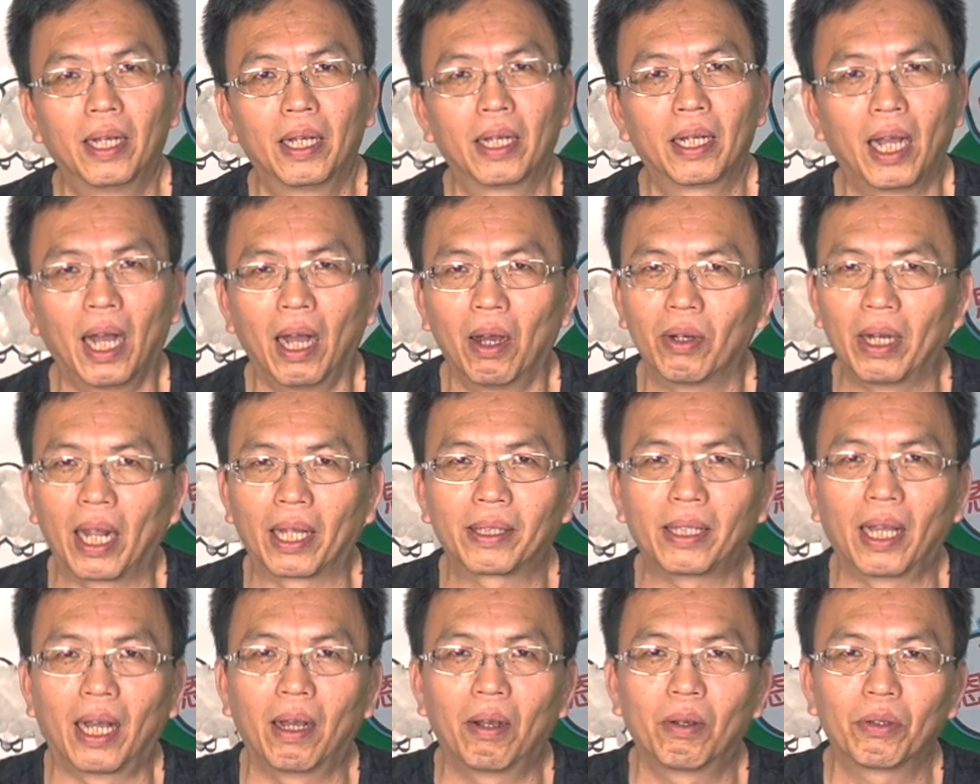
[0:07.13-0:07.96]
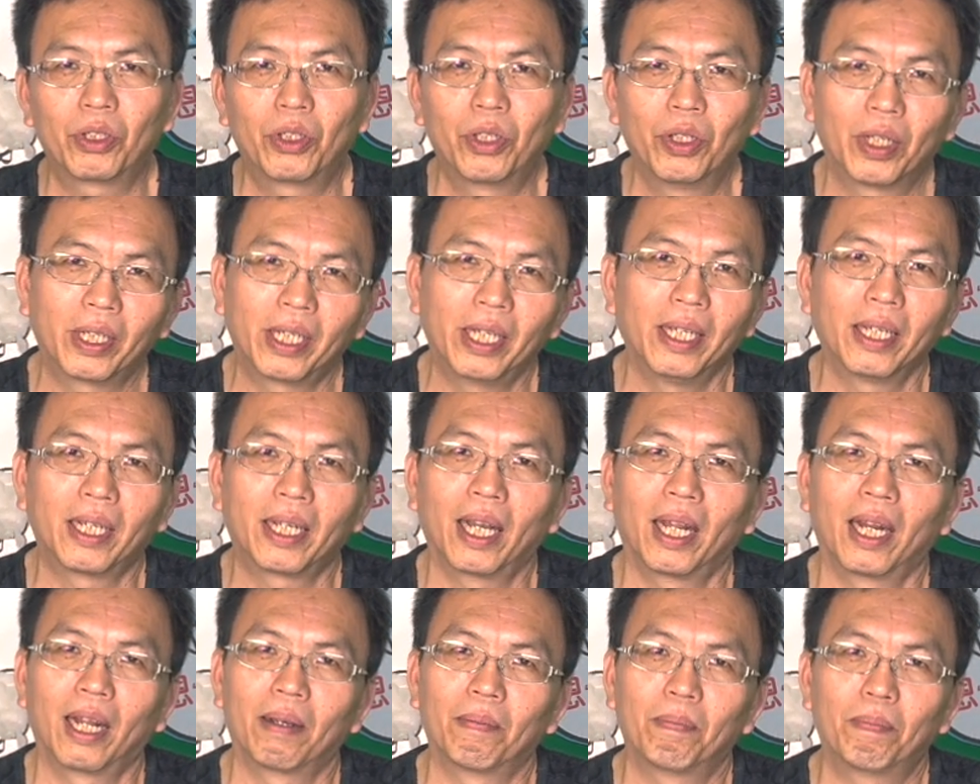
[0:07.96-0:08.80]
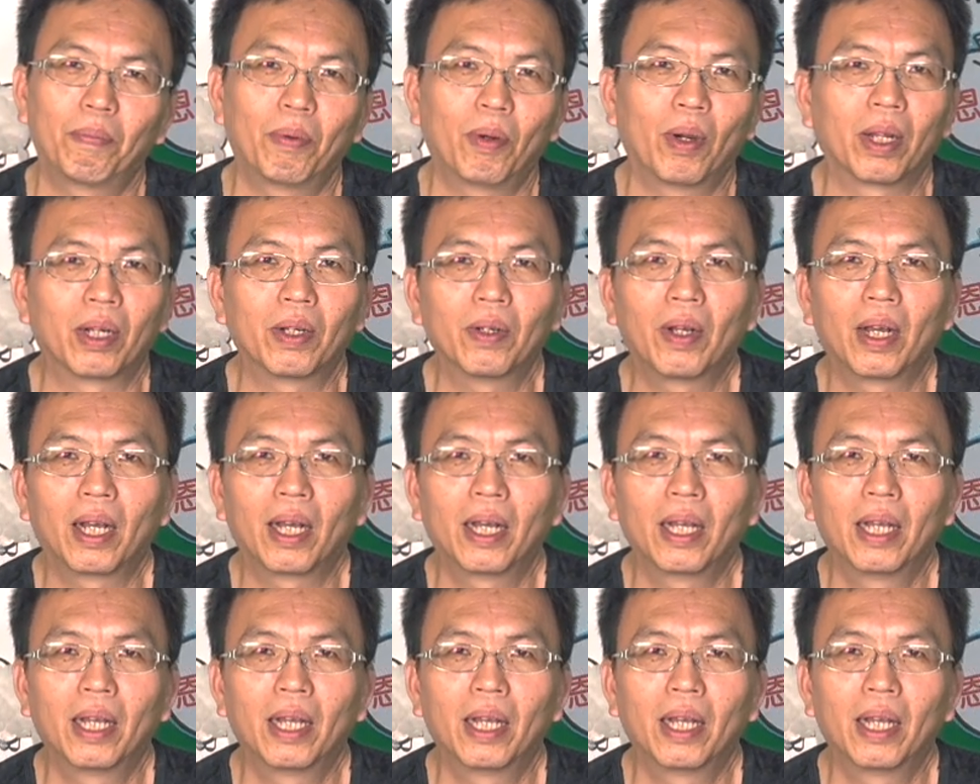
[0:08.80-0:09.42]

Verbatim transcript: 靠热头出去甲人拌暖。